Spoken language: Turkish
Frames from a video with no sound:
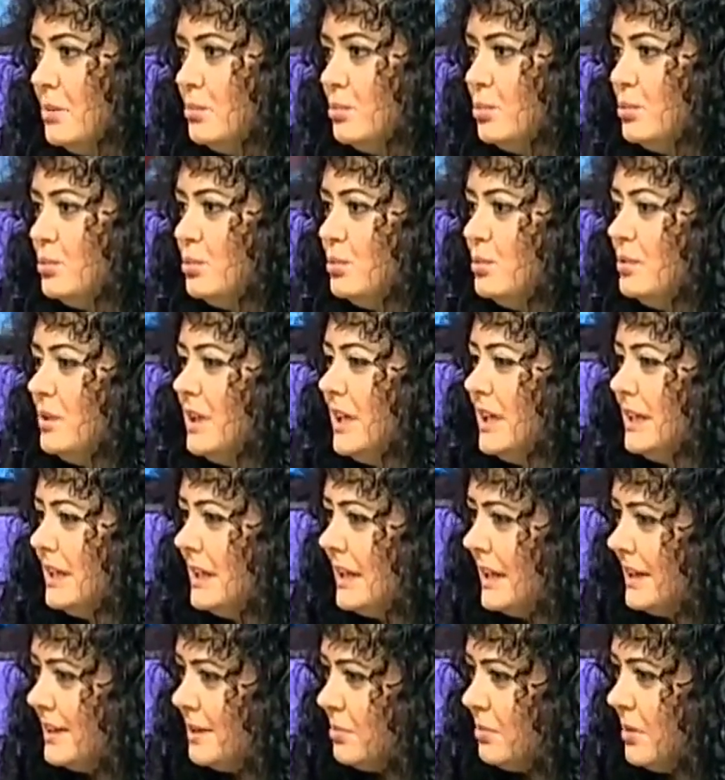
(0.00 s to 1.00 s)
bunu
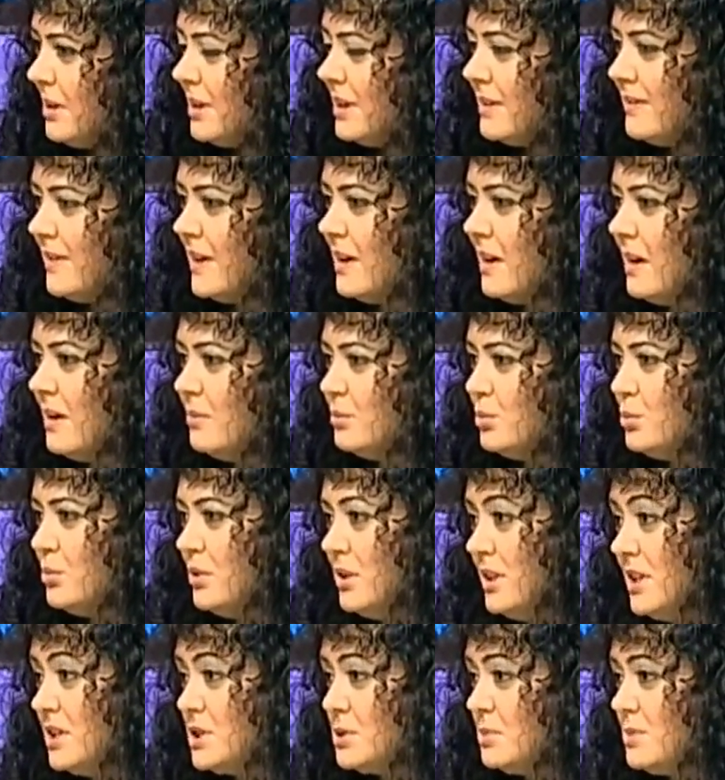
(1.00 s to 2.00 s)
geriletmek veya bunun
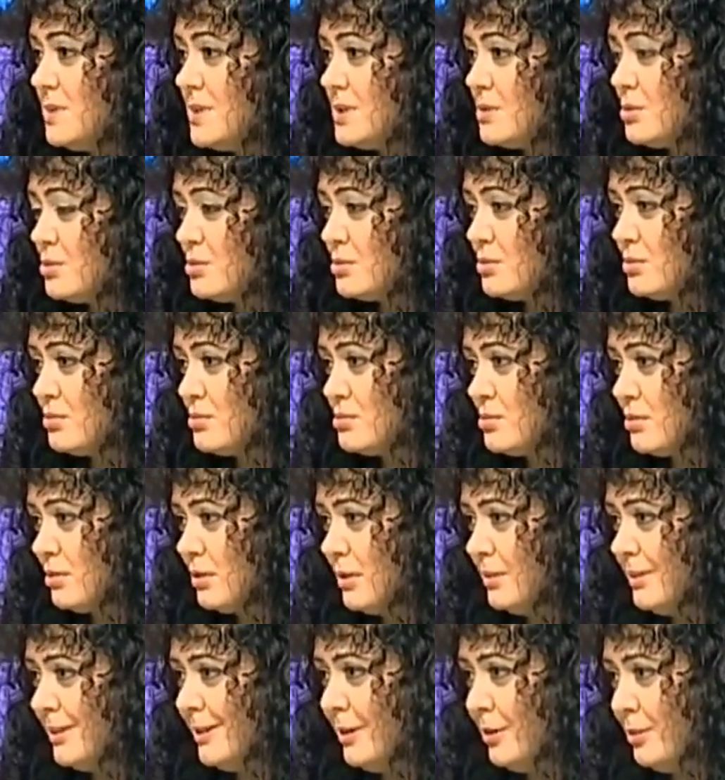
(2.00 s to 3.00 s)
iyileşmesi söz konusu
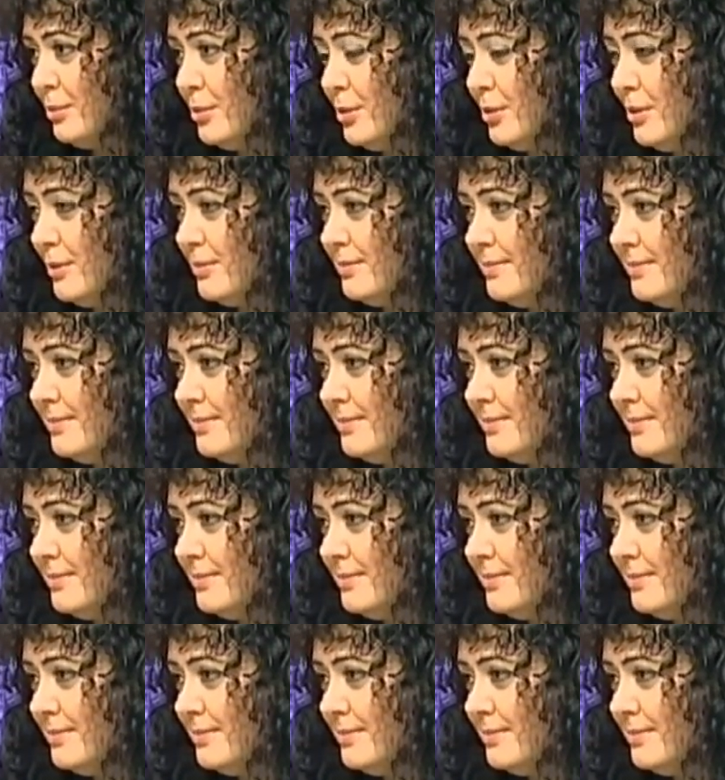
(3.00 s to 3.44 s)
olabiliyor mu?